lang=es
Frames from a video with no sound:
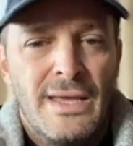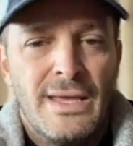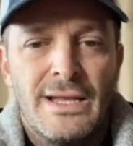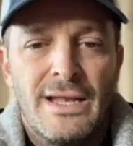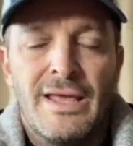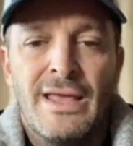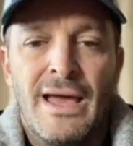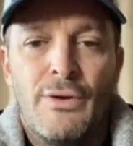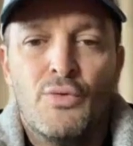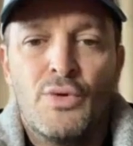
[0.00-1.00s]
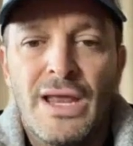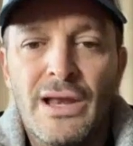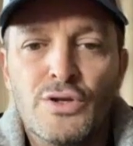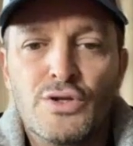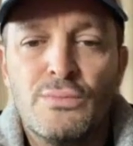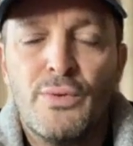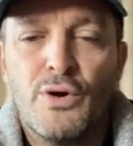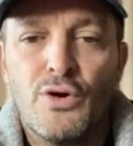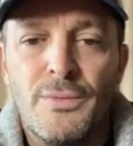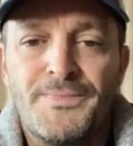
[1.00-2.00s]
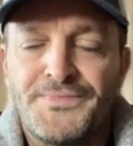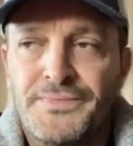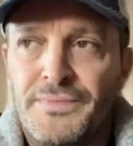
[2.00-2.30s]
es la idea, unirlos un poco